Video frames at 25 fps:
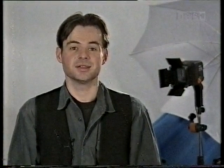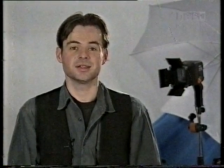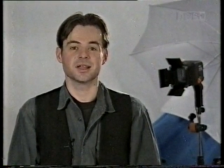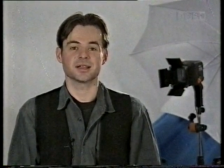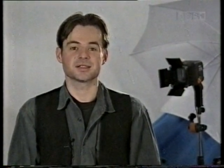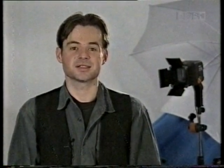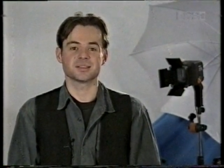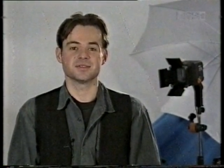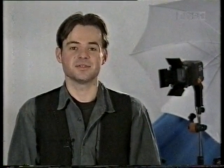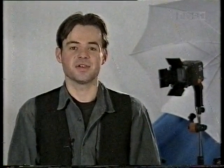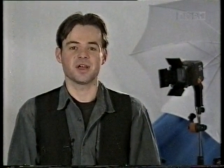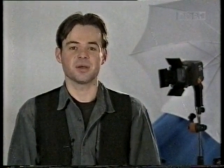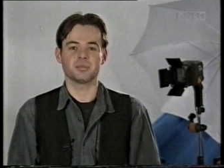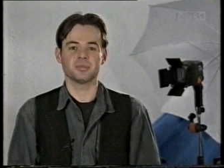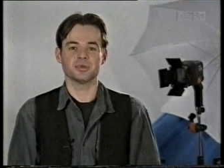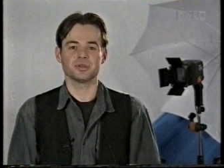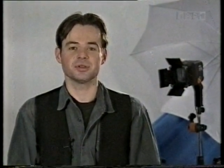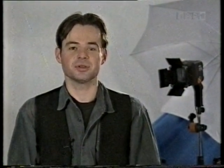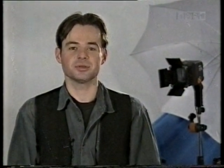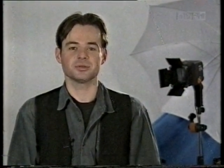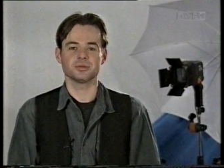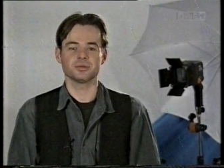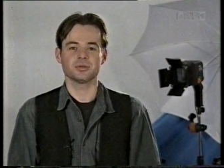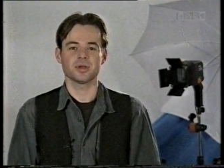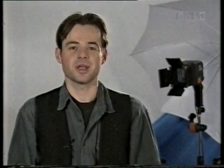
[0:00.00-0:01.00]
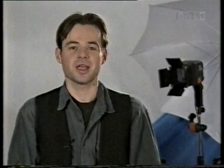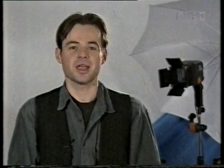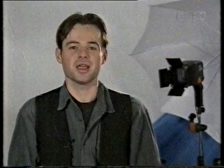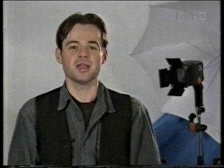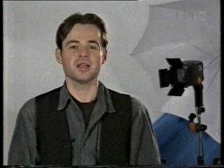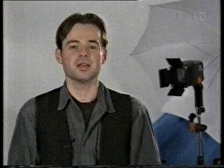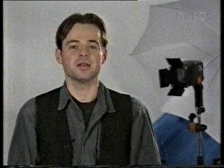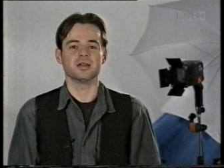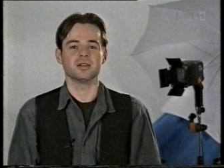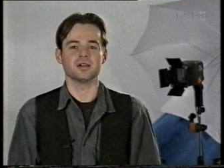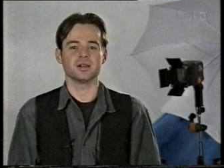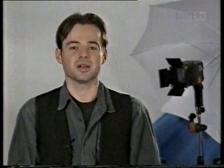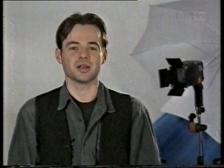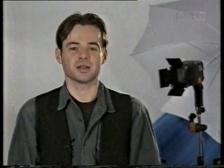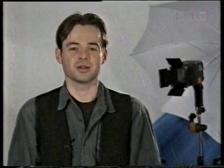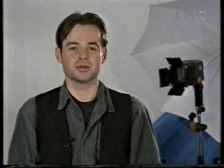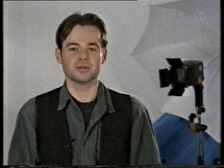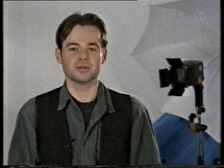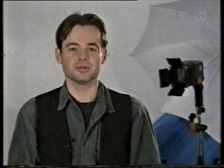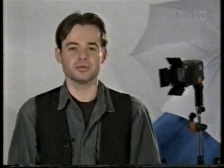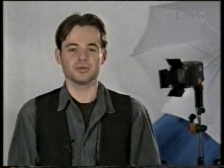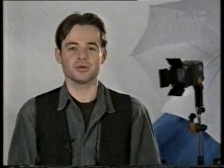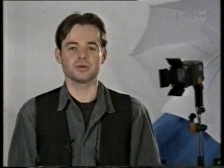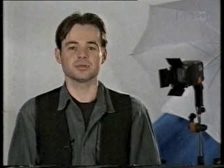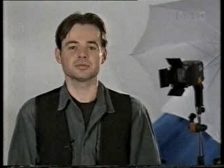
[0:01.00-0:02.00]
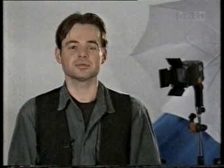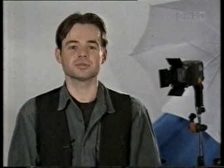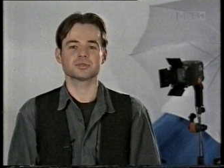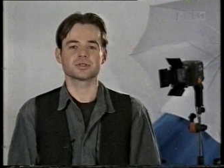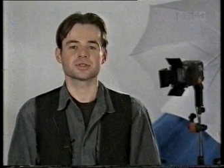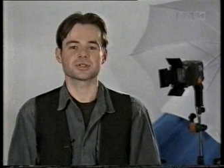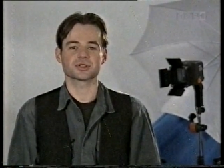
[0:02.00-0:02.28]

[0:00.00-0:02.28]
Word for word: Nazywamy ją regułą